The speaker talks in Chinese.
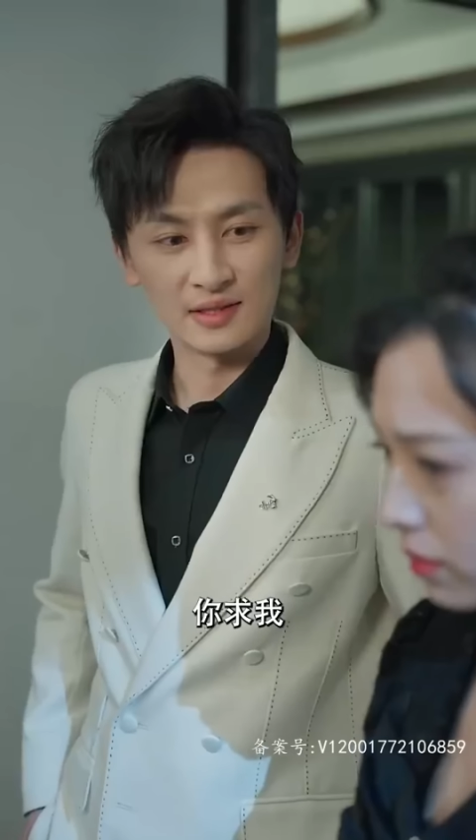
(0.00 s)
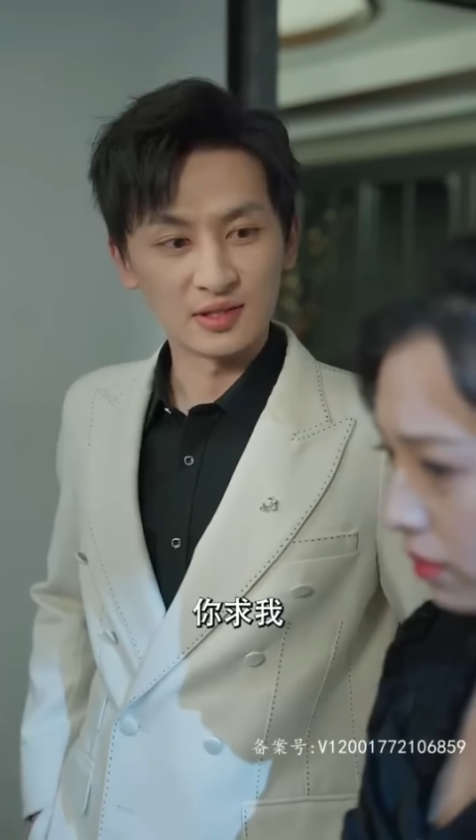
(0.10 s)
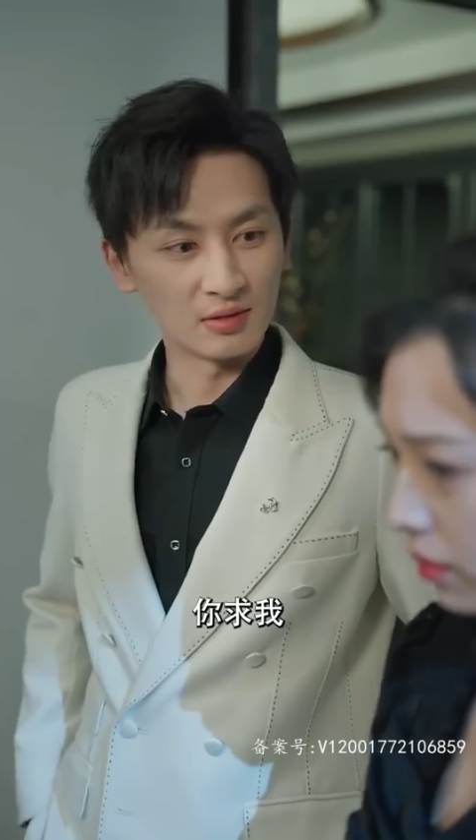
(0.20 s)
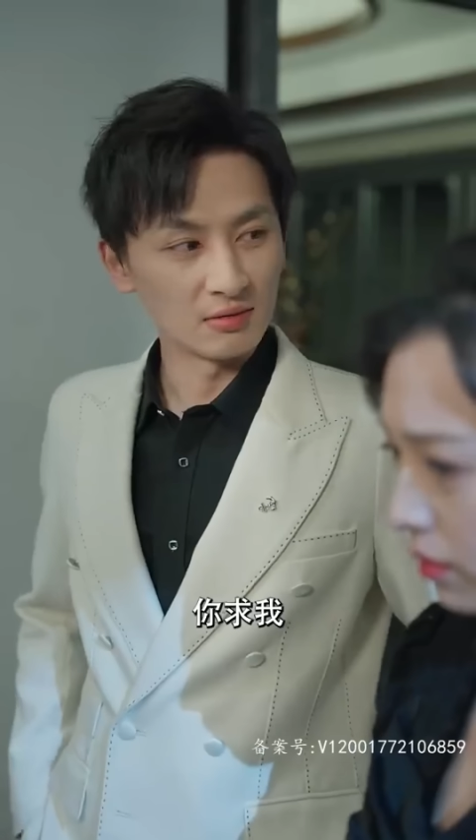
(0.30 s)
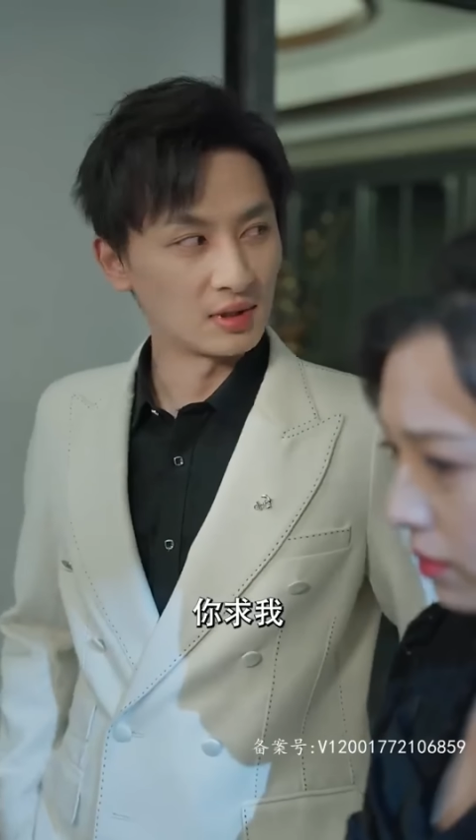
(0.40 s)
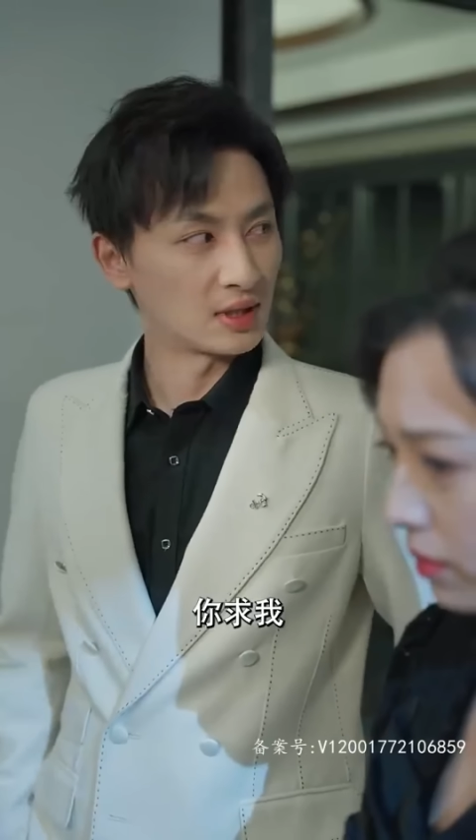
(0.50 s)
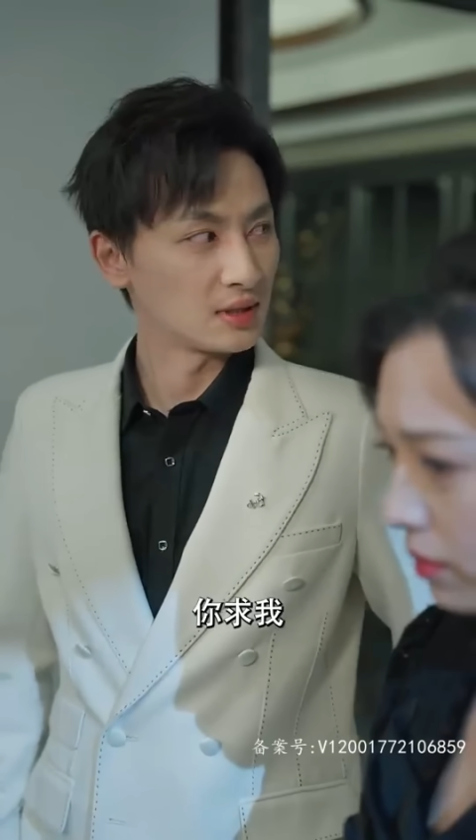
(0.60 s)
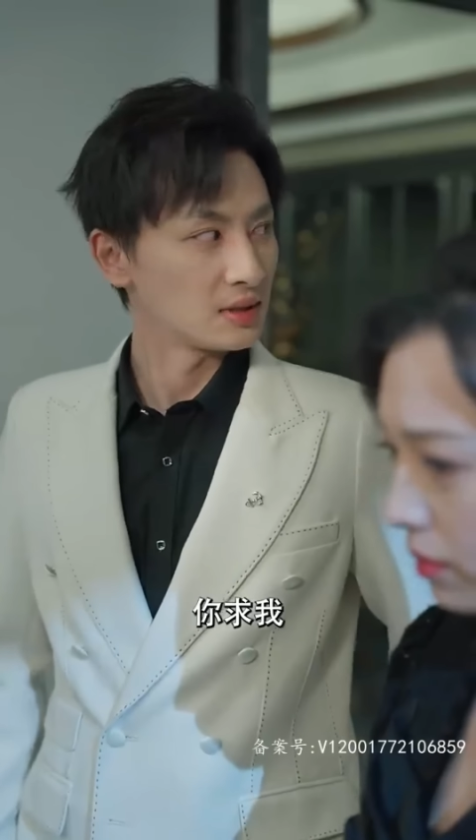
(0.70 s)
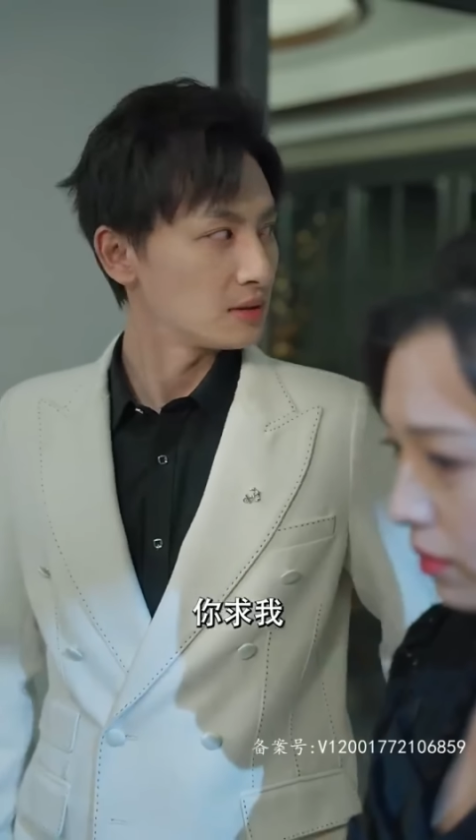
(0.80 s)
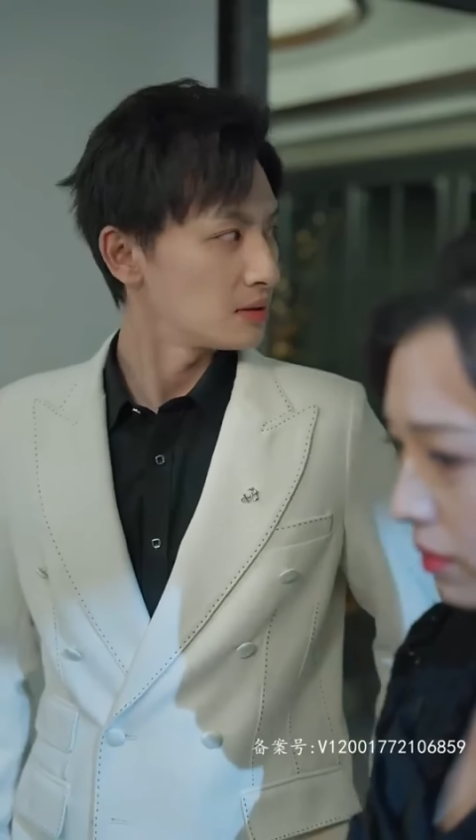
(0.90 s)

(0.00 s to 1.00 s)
你求我，